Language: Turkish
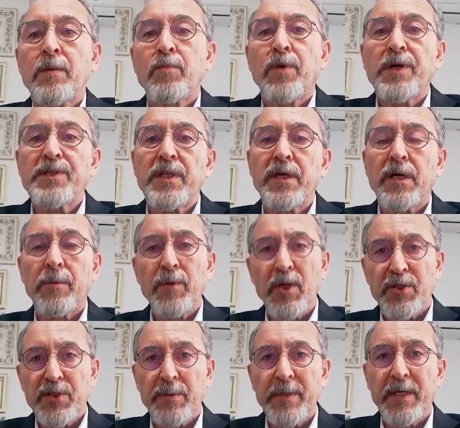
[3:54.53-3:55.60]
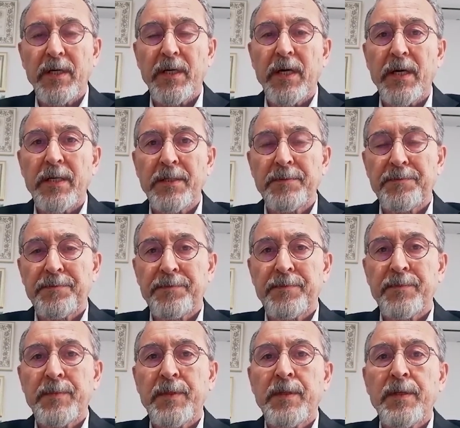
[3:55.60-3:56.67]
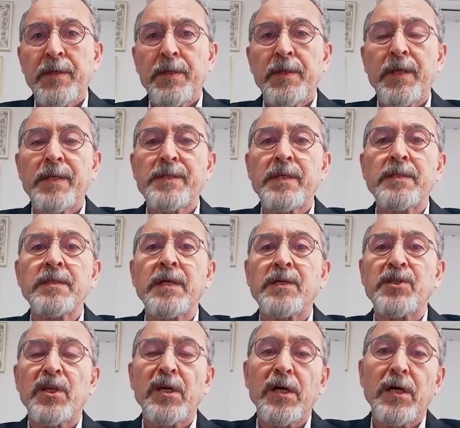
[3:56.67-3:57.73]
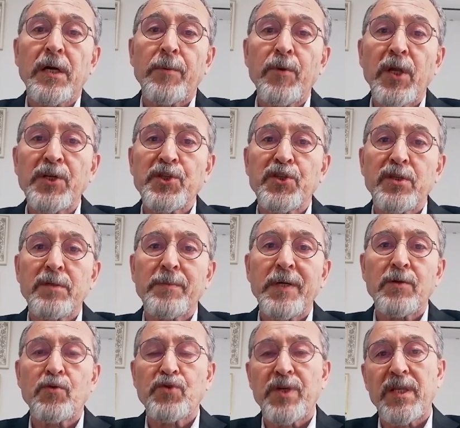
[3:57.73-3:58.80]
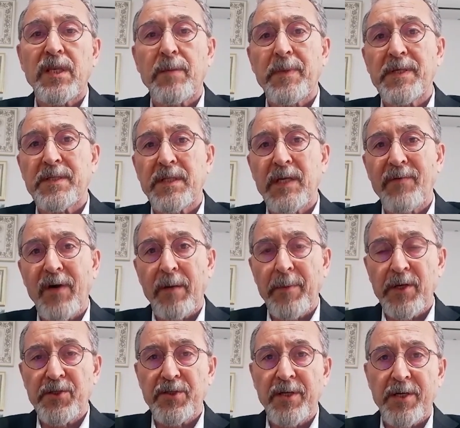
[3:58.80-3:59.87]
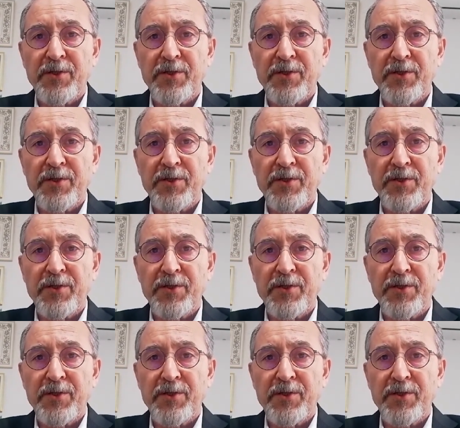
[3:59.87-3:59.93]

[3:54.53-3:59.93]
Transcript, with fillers: Bu acele kamulaştırma kararı yasanın acele kamulaştırma düzenlemesine ve amacına